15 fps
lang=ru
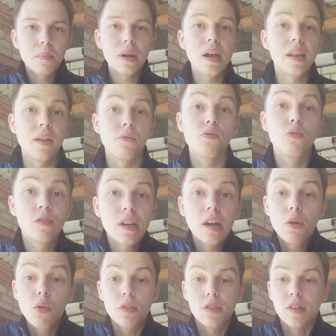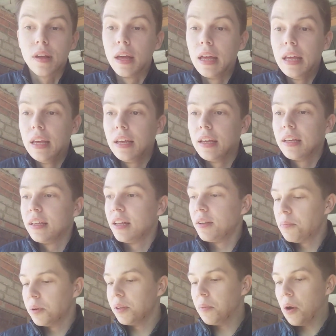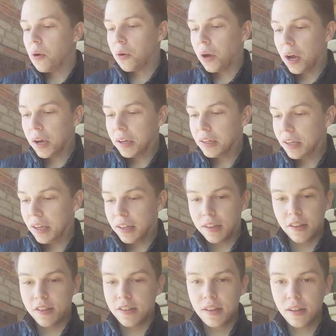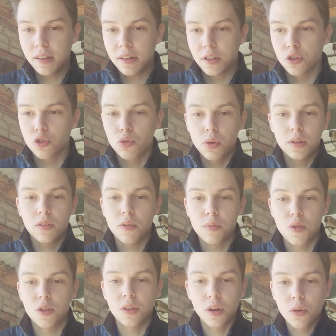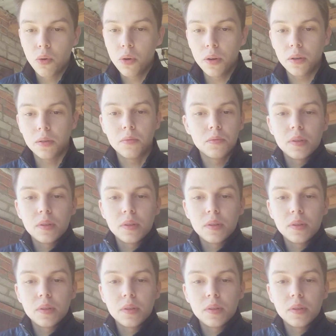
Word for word: Правильно, вкус кокоса. Я не понимаю, как они это сделали, что это вообще такое.